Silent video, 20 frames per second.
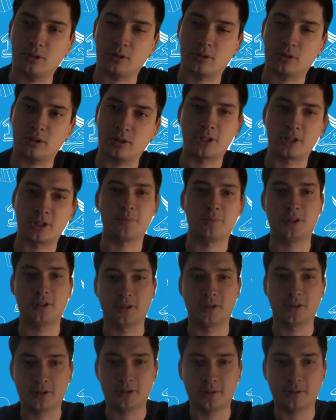Э, нашими
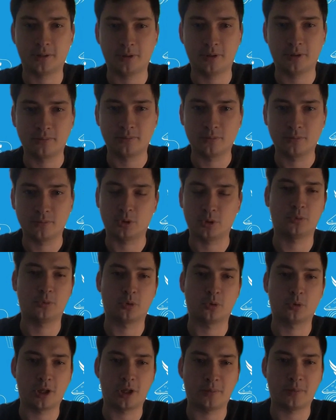ценностями.
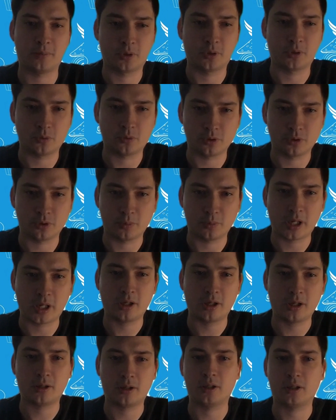Очень много уделяем этому
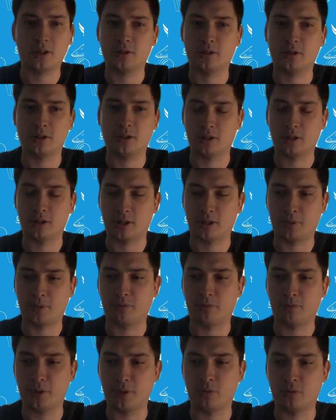внимания. Это,
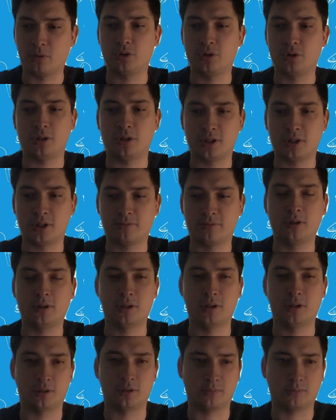в первую очередь,
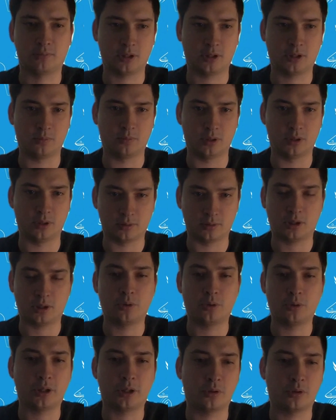софты на как бы,
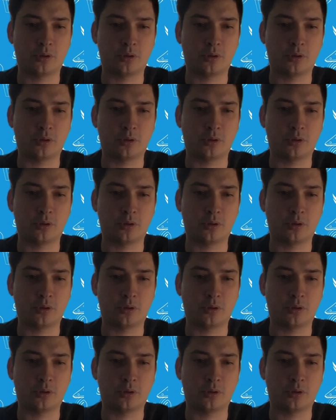тех людей,